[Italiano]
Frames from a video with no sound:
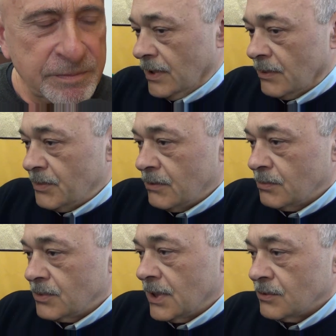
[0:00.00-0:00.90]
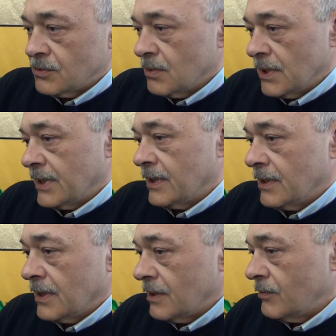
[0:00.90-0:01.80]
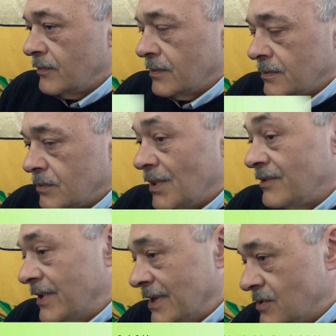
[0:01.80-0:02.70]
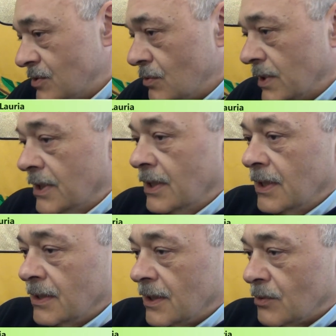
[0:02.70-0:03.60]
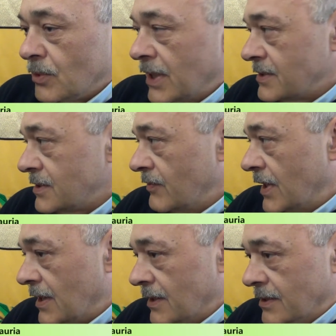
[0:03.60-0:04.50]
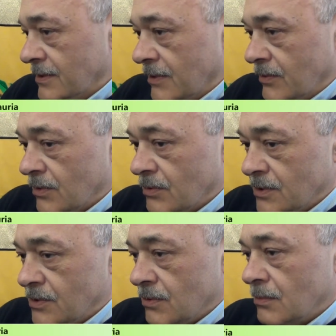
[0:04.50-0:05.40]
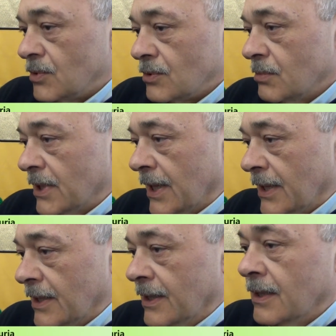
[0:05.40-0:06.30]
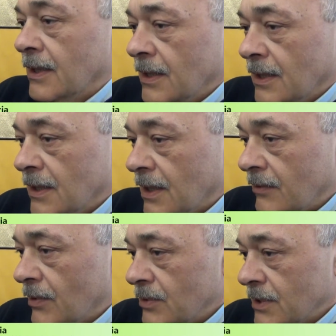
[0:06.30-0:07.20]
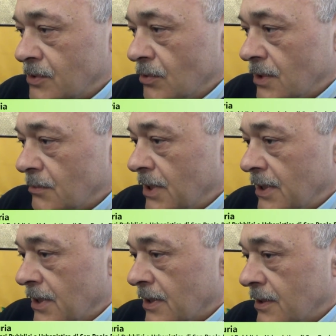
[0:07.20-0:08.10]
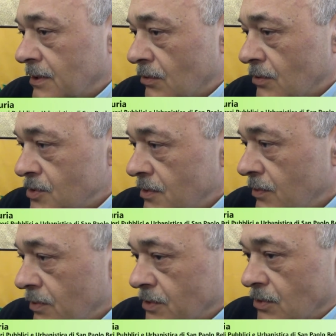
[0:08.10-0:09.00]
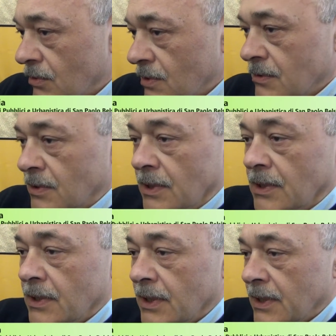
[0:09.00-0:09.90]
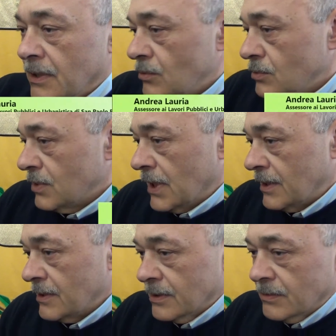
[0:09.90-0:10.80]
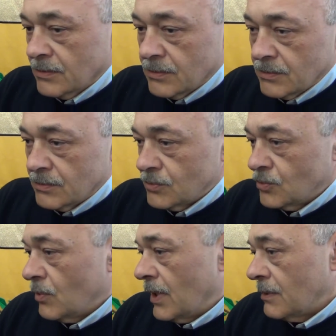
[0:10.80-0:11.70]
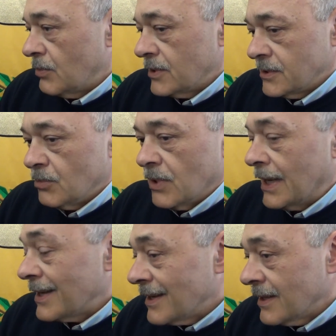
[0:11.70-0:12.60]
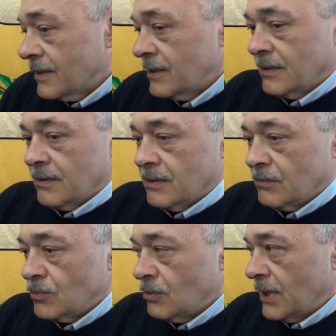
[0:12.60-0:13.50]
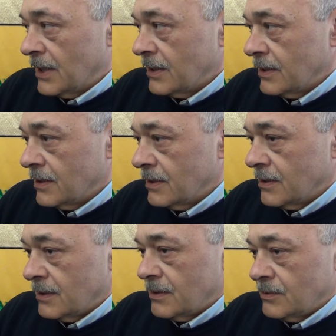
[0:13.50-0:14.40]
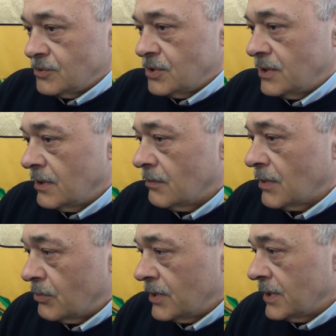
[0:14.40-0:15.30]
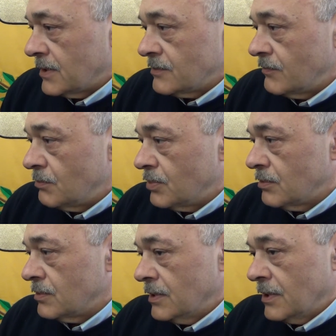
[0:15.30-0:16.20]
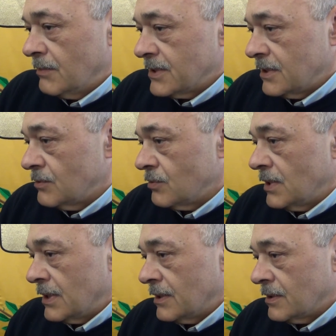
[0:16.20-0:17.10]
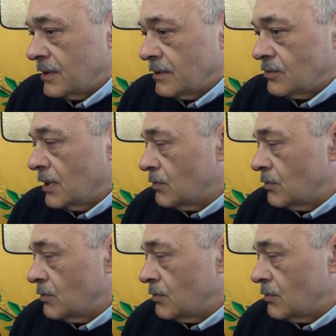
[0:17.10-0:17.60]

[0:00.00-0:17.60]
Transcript: abbiamo puntato su quella che è la riqualificazione di alcuni assi viari che stavano in condizioni molto precarie, la rivalutazione di beni architettonici di valore storico e culturale eh, sui quali poi si può anche eh, un domani eh, gestire una politica di sviluppo basata sulla, sulla